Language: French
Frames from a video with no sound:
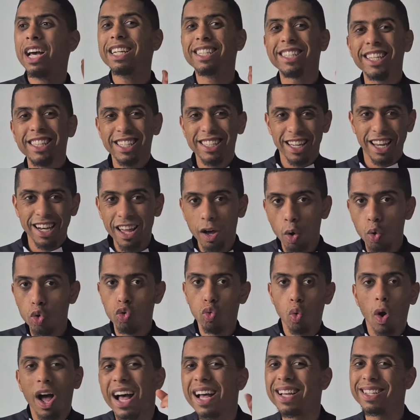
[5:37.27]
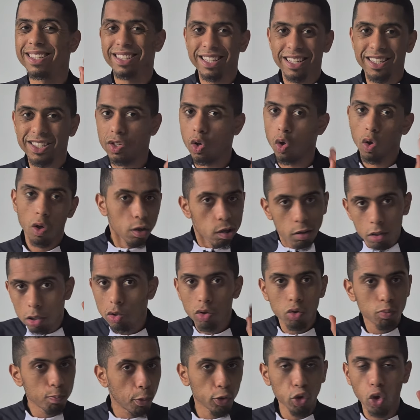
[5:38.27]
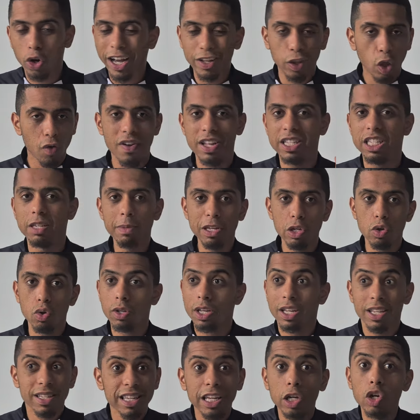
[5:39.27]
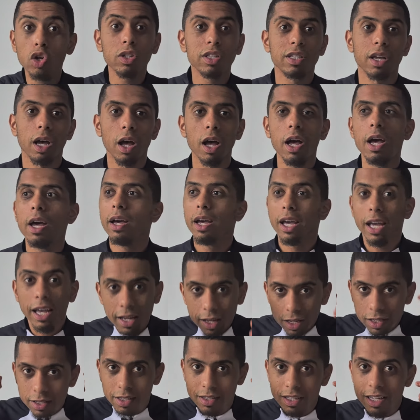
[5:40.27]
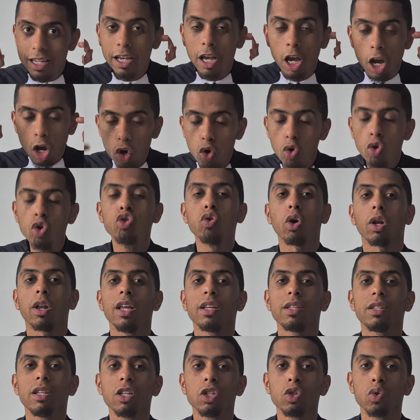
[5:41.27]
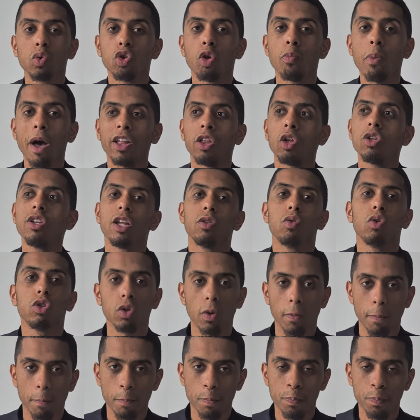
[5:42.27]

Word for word: C'est des allers-retours incessants pendant 90 minutes. C'est que ça. Et c'est le joueur de la saison de Brighton il y a deux ans.